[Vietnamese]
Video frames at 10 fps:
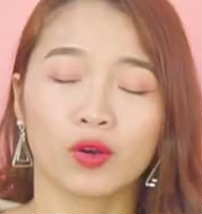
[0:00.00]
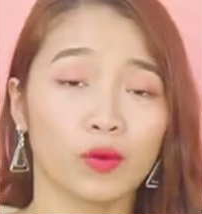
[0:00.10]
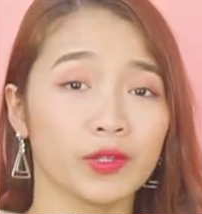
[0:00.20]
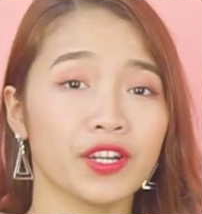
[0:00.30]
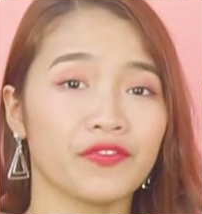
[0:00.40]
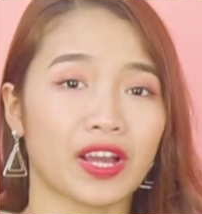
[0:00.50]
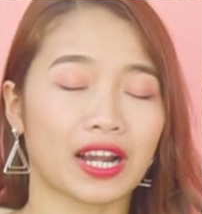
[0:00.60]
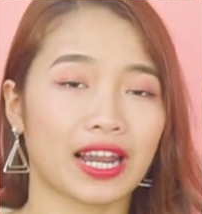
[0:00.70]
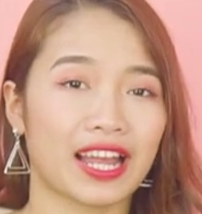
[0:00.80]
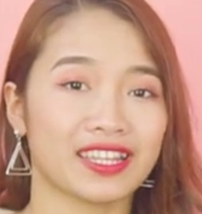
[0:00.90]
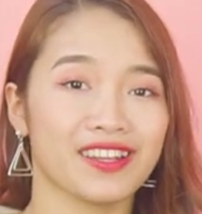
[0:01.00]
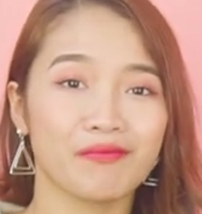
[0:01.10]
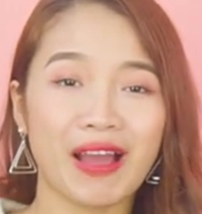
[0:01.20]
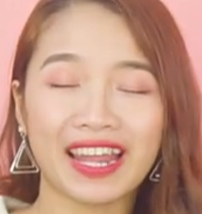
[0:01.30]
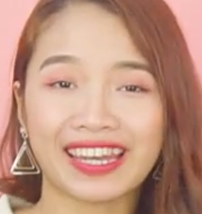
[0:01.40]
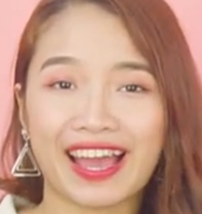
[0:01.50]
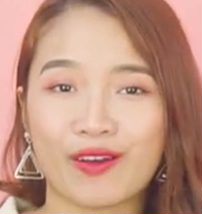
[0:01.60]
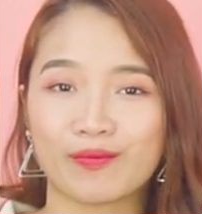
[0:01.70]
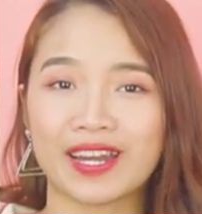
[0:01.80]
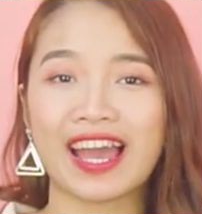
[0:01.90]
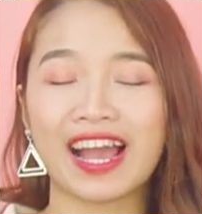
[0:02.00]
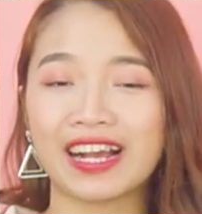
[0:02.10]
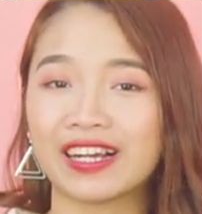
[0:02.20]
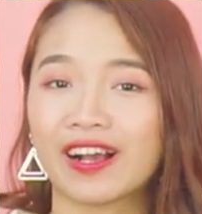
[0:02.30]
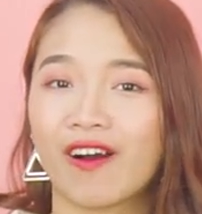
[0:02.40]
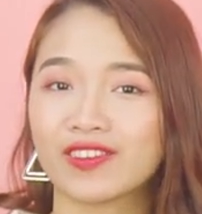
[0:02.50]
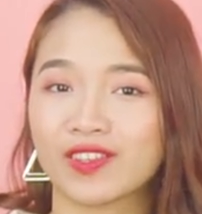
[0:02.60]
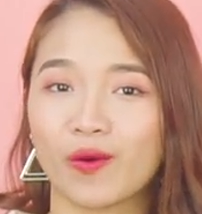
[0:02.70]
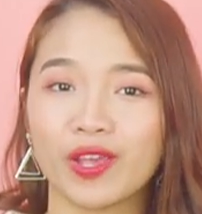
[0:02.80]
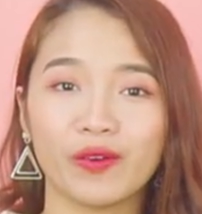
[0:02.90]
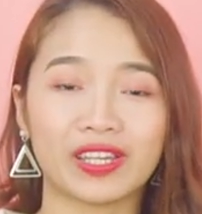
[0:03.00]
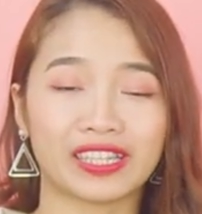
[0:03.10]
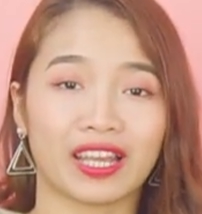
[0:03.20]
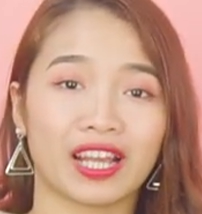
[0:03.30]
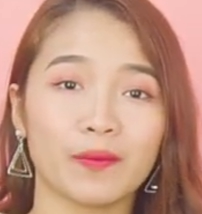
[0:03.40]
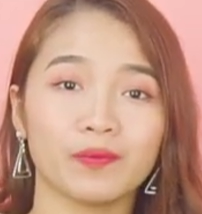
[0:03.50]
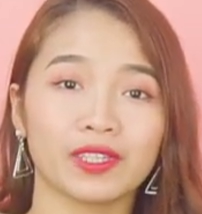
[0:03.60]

cũng như việc là những bạn nào mà đang có dấu hiệu hình thành